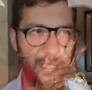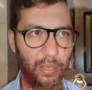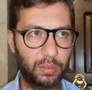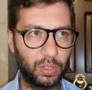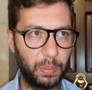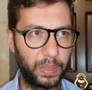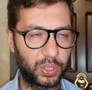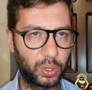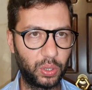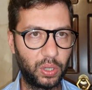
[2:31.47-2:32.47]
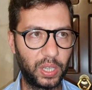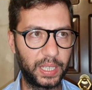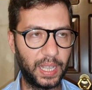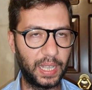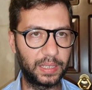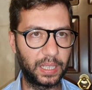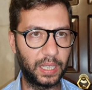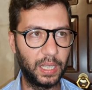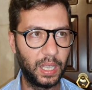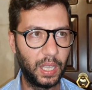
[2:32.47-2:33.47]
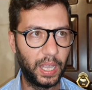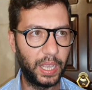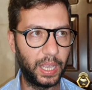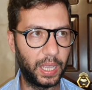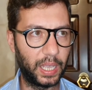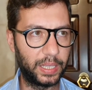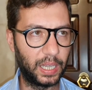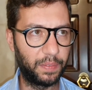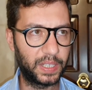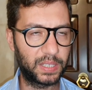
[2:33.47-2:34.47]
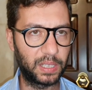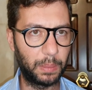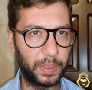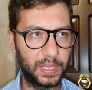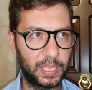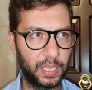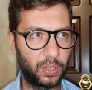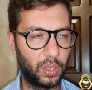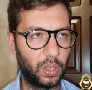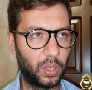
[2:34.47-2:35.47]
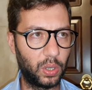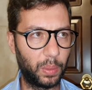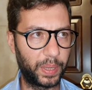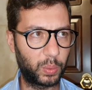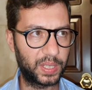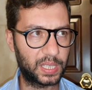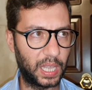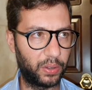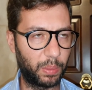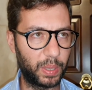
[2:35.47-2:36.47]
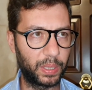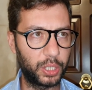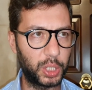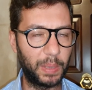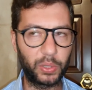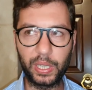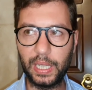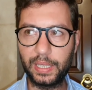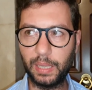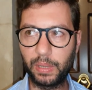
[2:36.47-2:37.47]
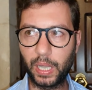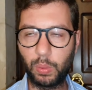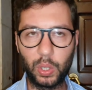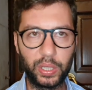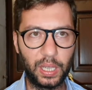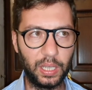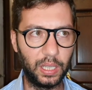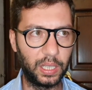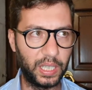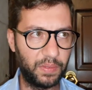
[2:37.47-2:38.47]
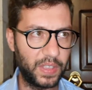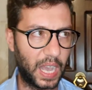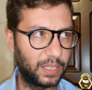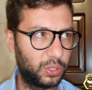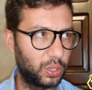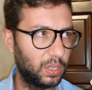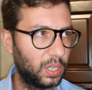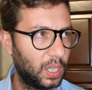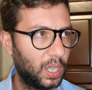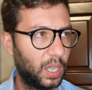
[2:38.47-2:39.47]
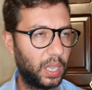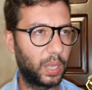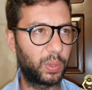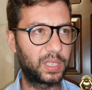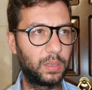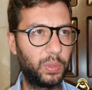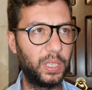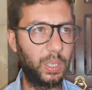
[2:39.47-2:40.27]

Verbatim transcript: ottobre sono le date eh, del Festival del Pensiero per quest'anno. Abbiamo anticipato anche il tema che è quello del, del viaggio eh, quindi